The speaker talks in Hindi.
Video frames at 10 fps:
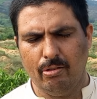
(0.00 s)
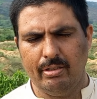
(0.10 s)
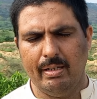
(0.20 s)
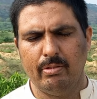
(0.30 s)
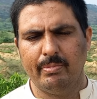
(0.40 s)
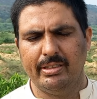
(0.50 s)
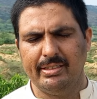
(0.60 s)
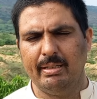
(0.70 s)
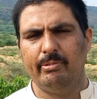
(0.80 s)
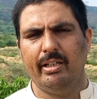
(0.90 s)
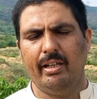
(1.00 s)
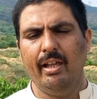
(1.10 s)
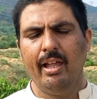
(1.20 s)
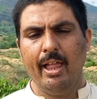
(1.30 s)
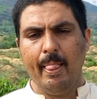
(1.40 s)
चौधरी अब्दुल मजीद साहब दे रहे हैं
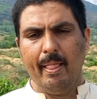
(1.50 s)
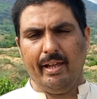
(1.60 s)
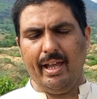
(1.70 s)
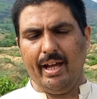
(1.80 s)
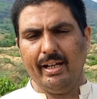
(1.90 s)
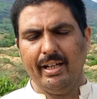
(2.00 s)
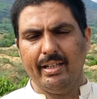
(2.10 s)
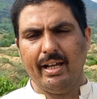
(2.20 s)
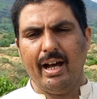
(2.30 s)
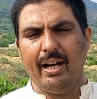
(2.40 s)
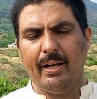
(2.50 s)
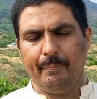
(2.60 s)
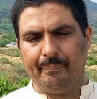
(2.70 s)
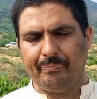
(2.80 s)
कि अगर आप